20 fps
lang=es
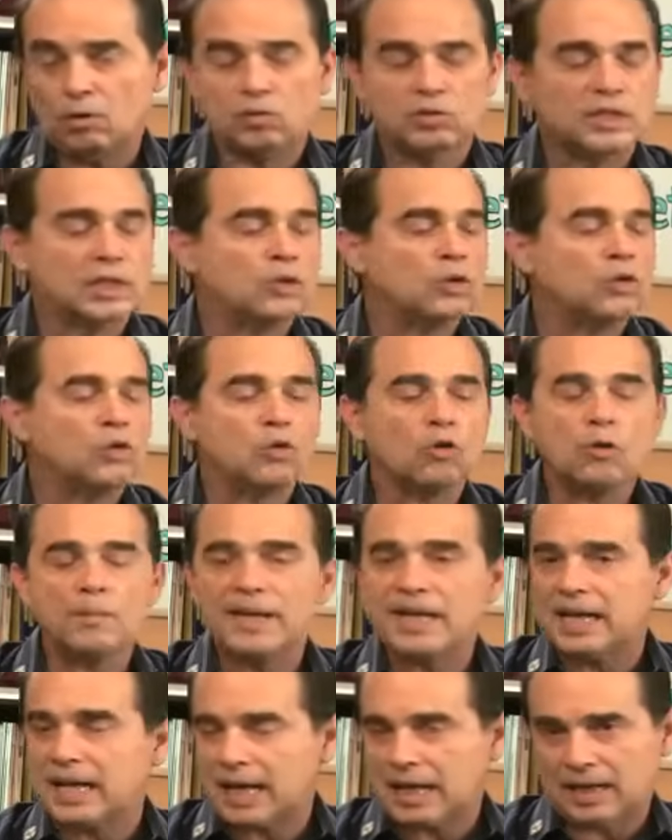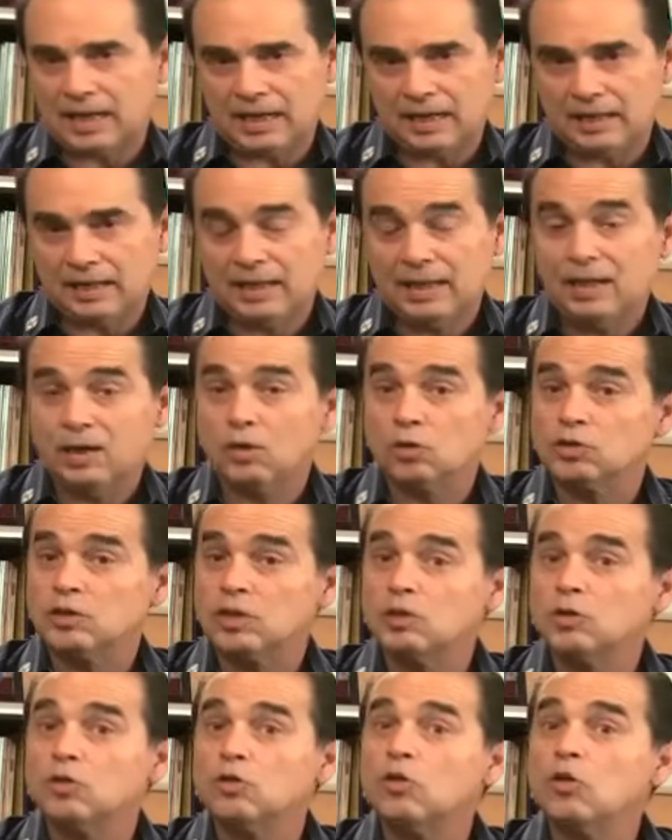Los cerdos no comen carne, los
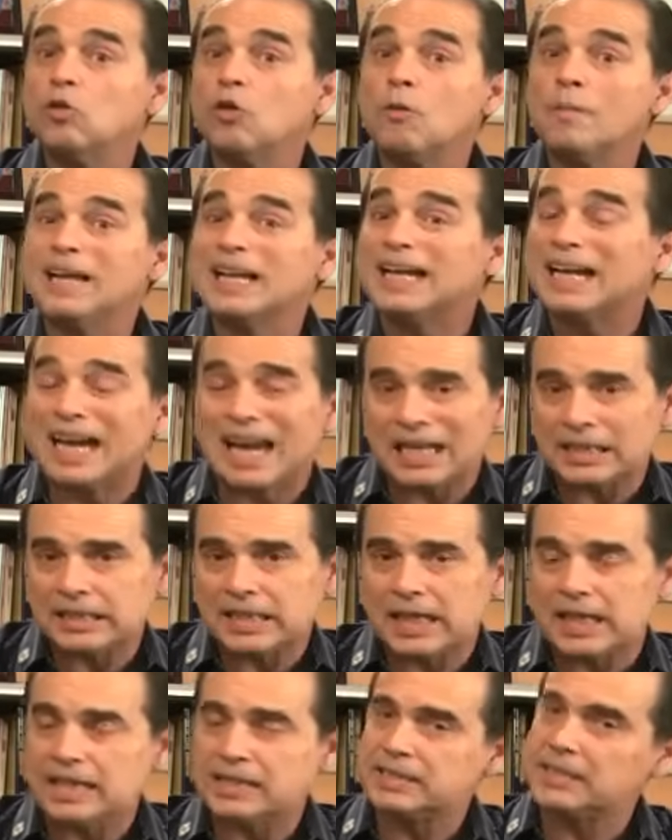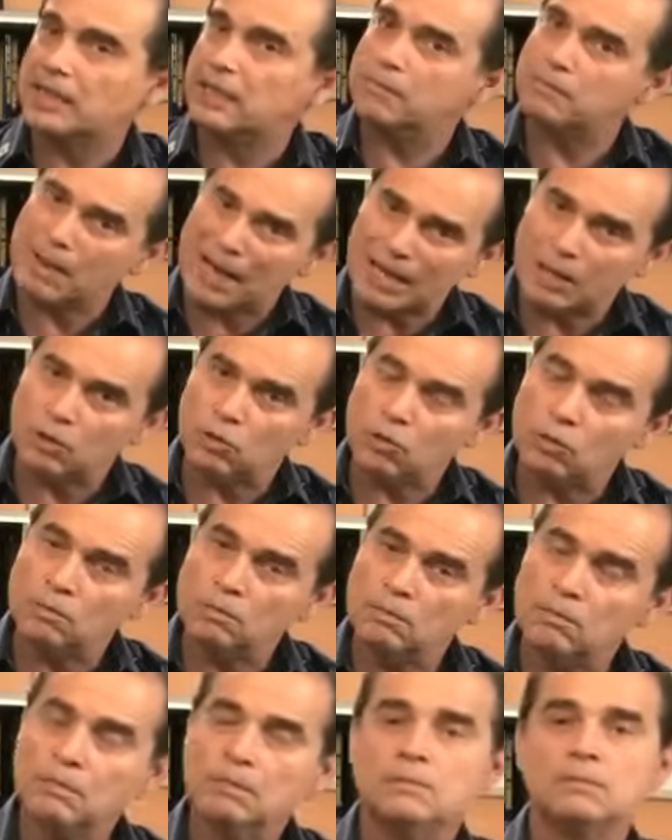cerdos no comen grasa y sin embargo
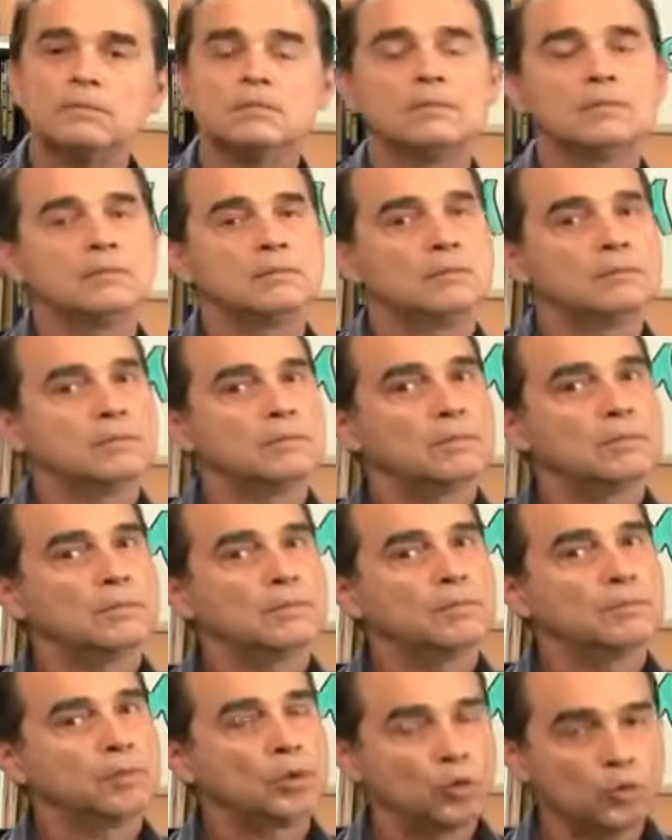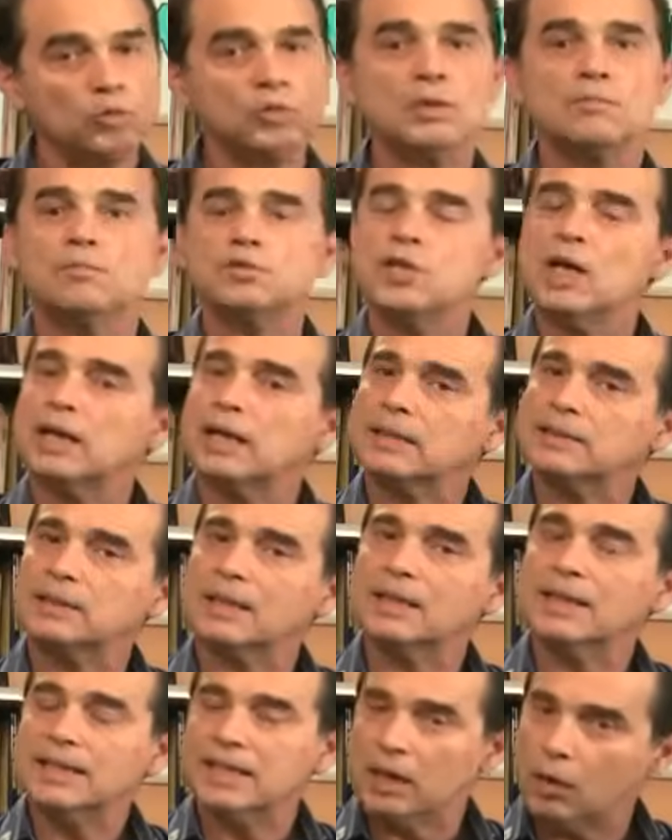producen mucha
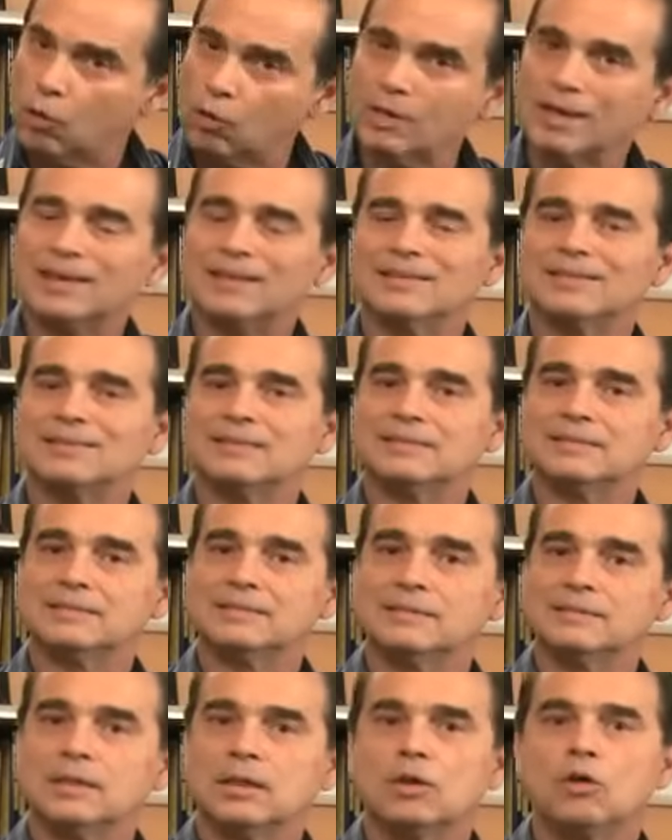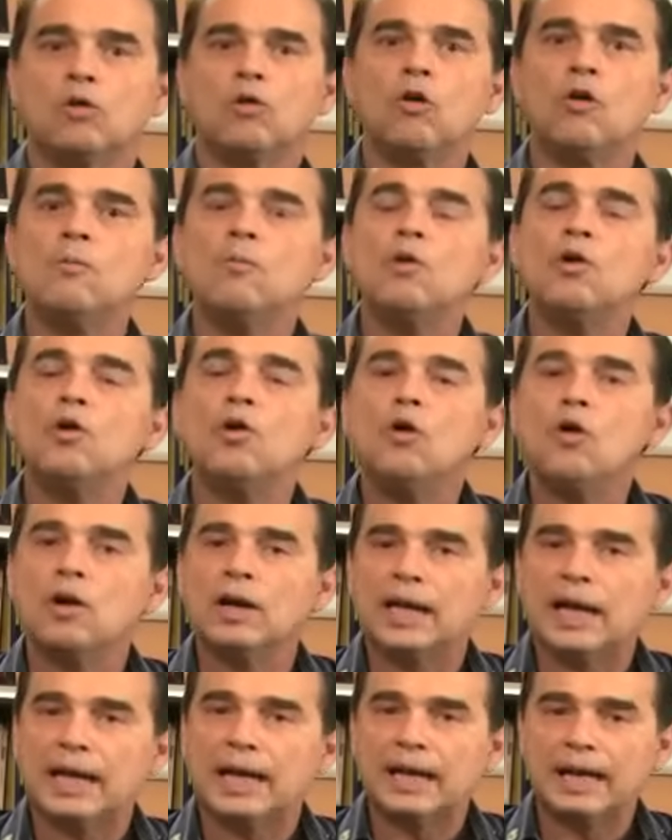grasa y engordan. ¿Cómo
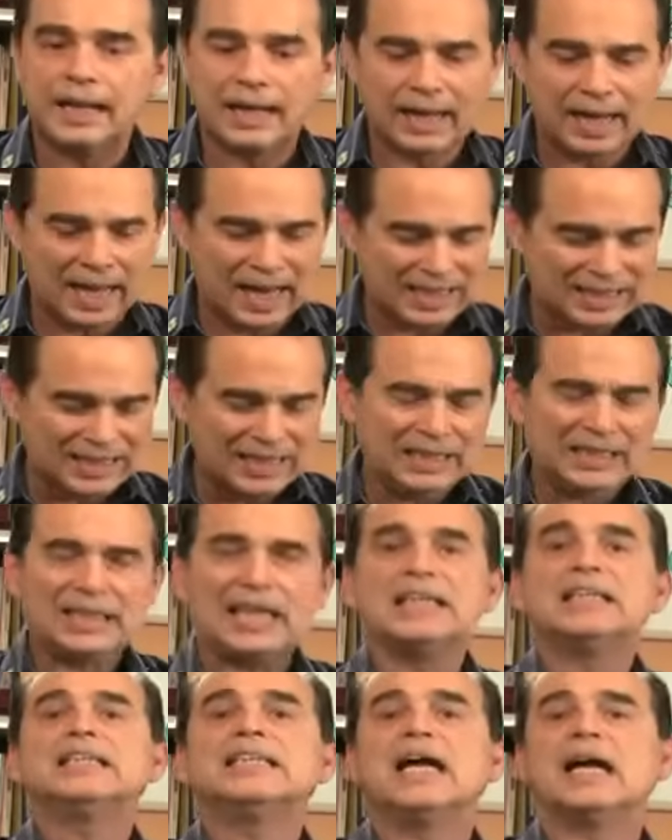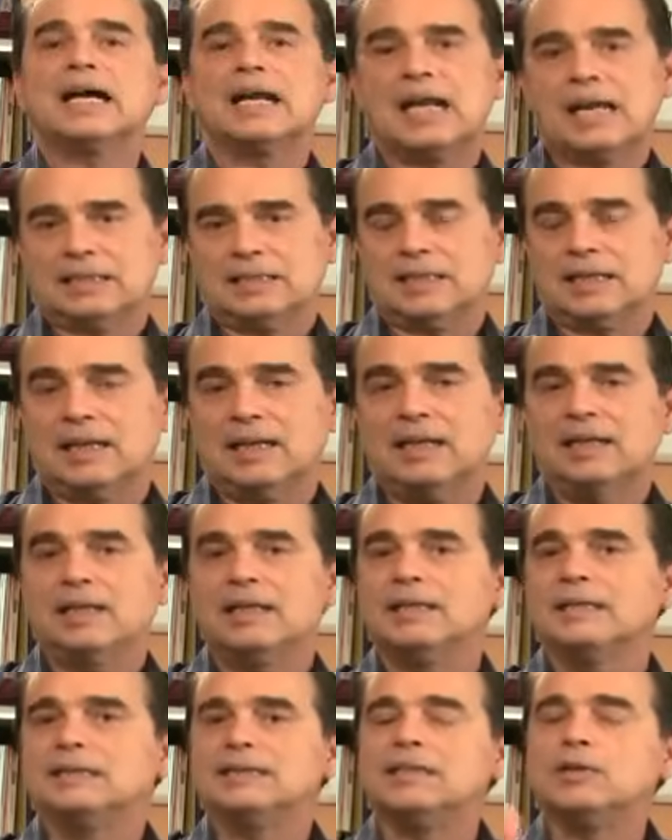logran hacer tanta grasa
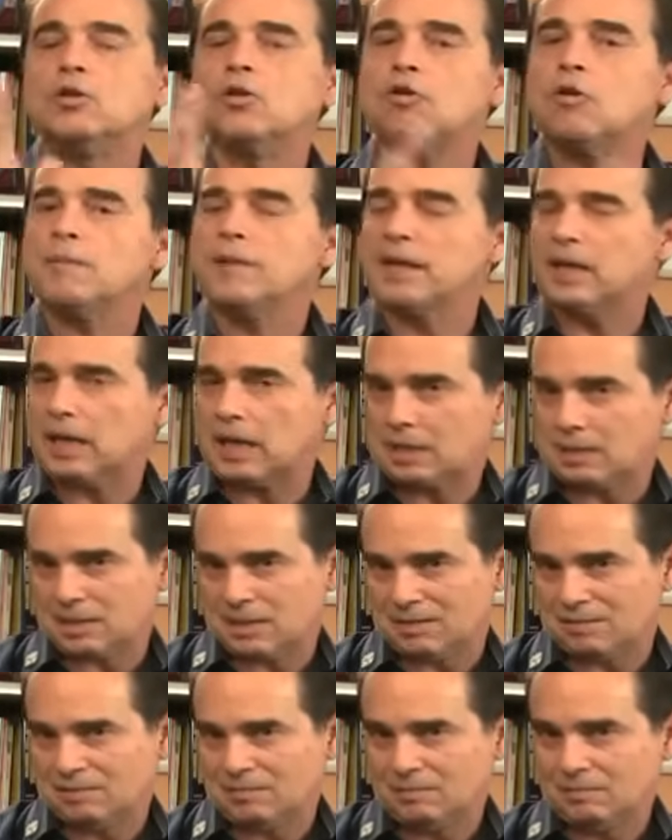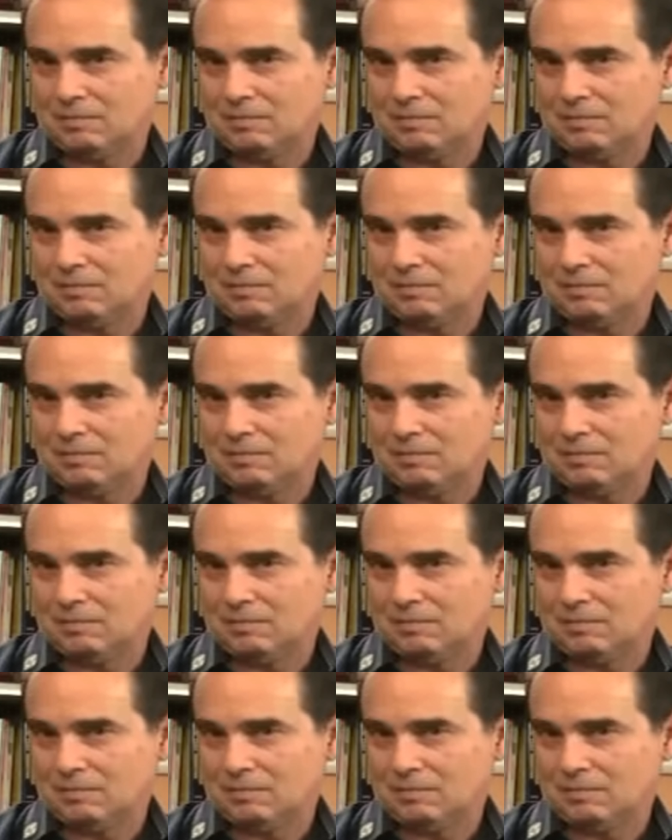si no comen grasa?